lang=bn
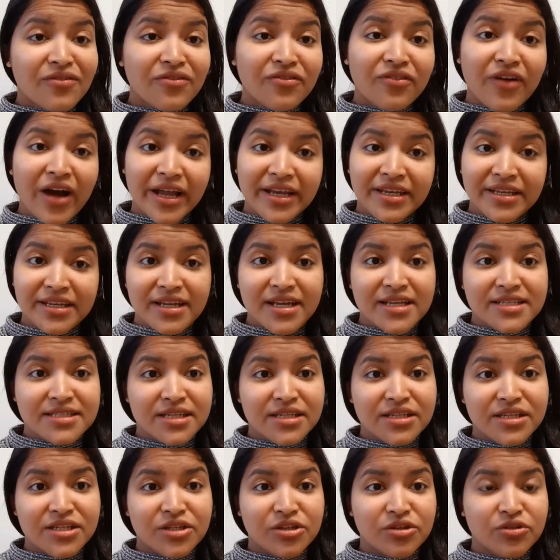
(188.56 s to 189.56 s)
ফাইটিক
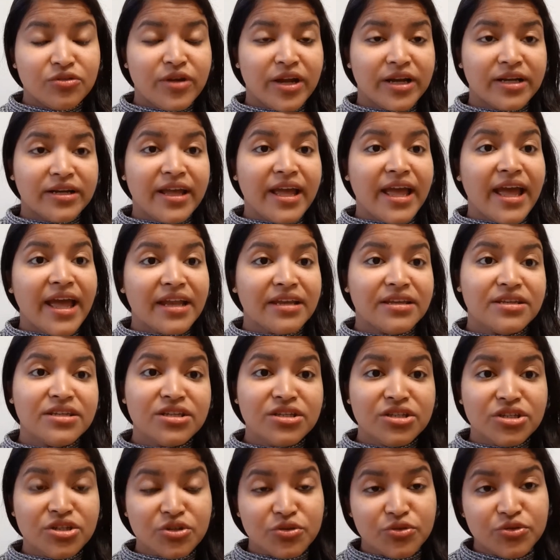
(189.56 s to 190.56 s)
অ্যাসিড কিন্তু একটা অ্যান্টি
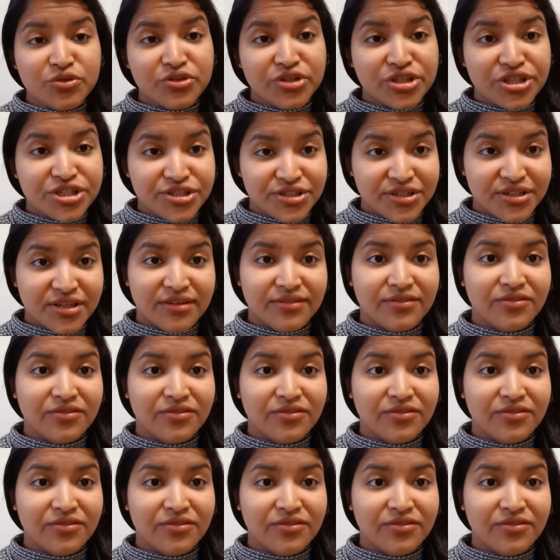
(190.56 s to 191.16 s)
নিউট্রিশনাল